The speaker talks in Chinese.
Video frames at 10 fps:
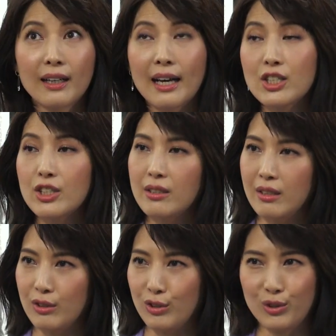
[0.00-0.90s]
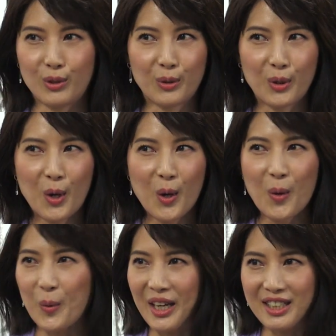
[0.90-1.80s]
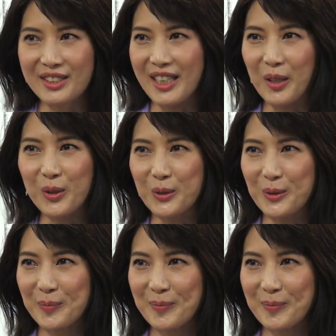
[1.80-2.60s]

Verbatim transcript: 刚开始写的时候，我也一直在哭。